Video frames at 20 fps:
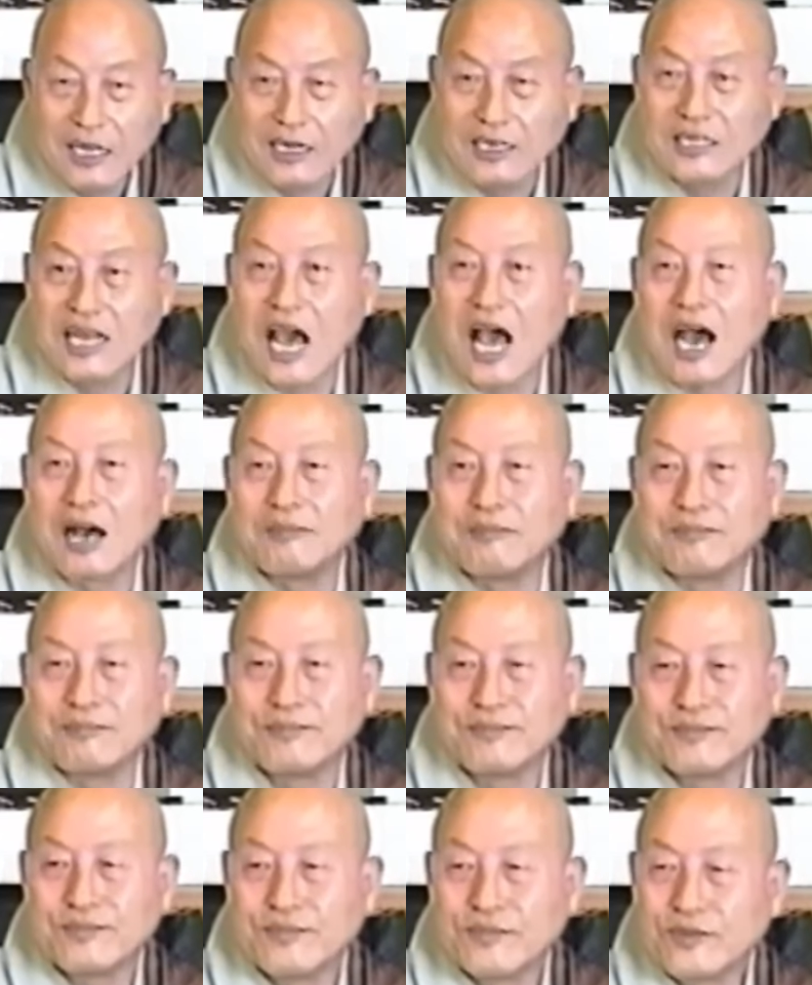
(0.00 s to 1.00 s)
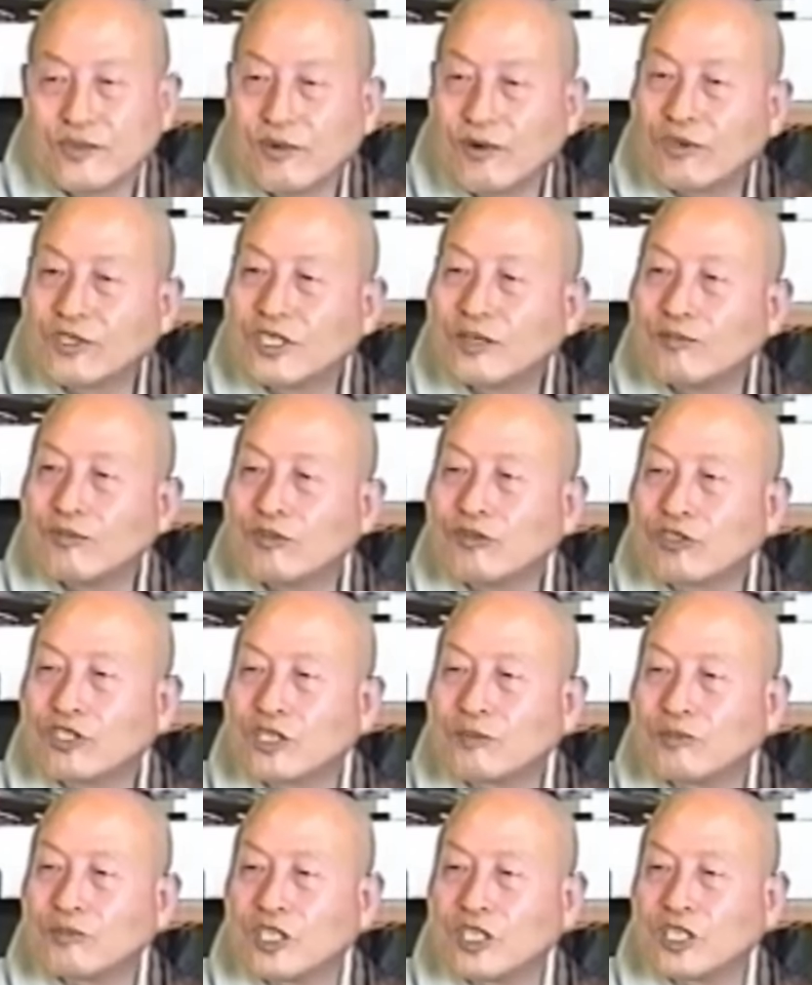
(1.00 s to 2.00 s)
그 다음, 50,
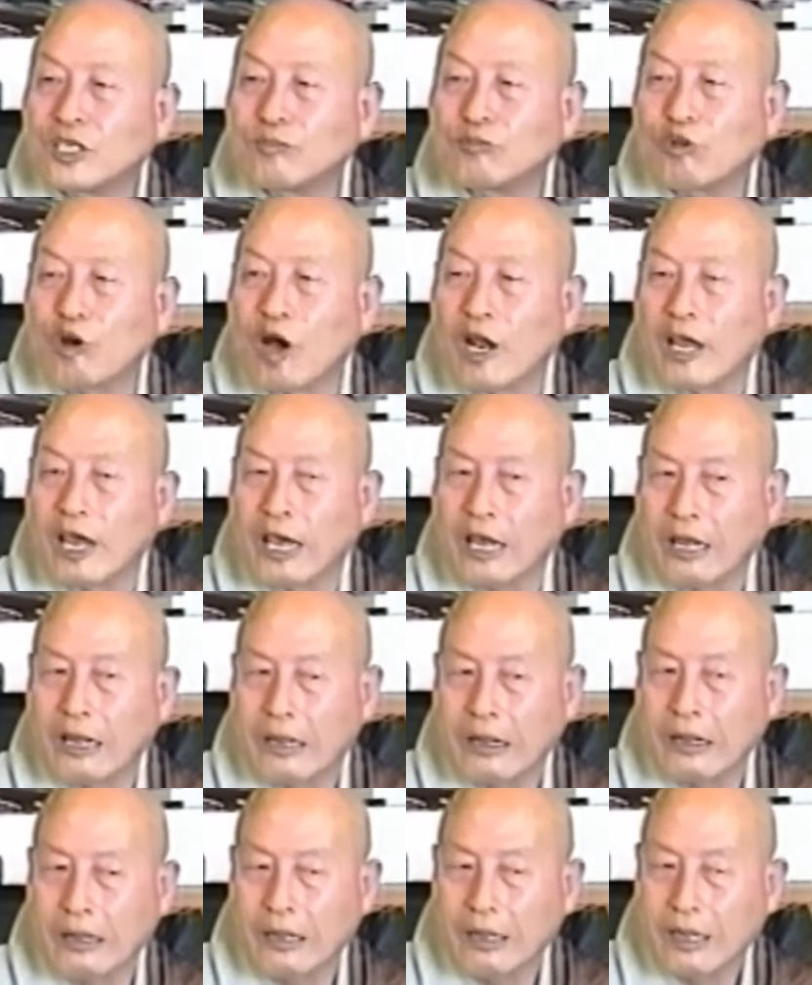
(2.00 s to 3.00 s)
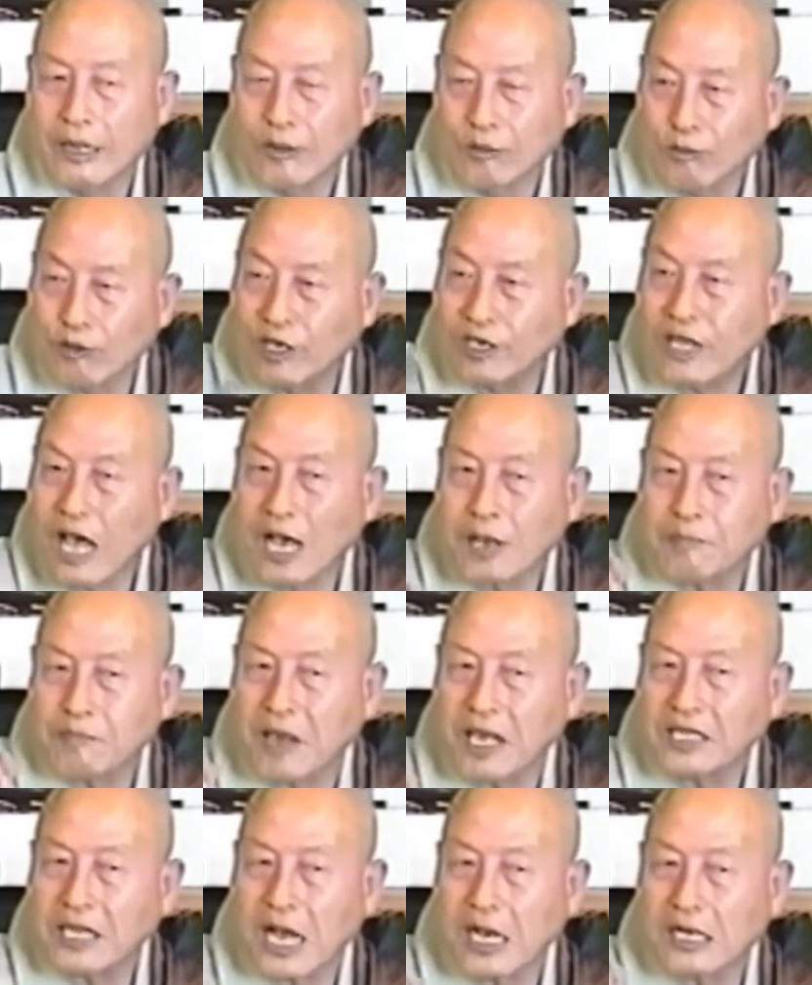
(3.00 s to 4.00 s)
60, 70 동안에 위장,
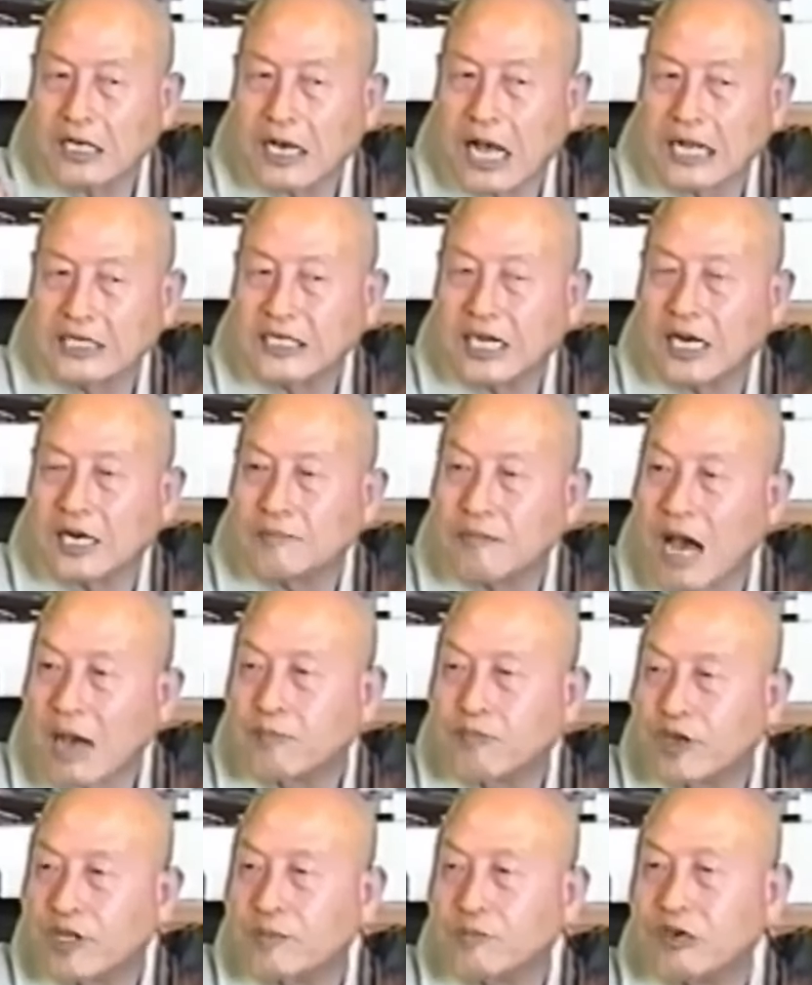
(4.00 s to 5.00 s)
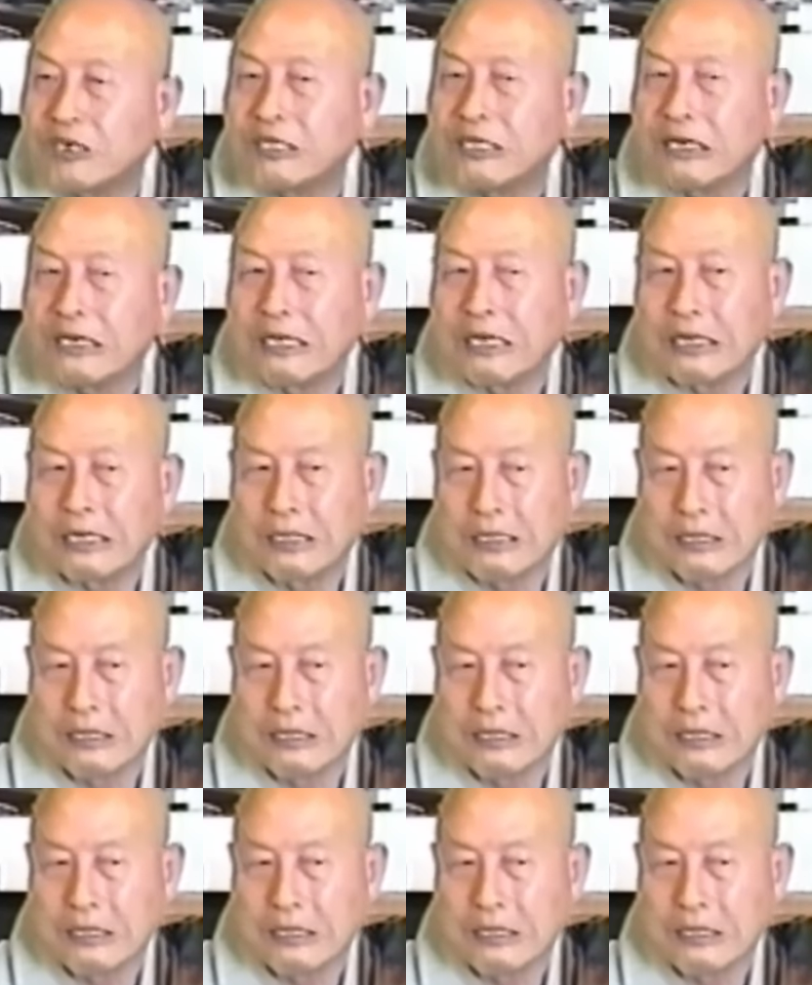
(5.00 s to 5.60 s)
폐장, 간장을 막 뿌리 먹었는데.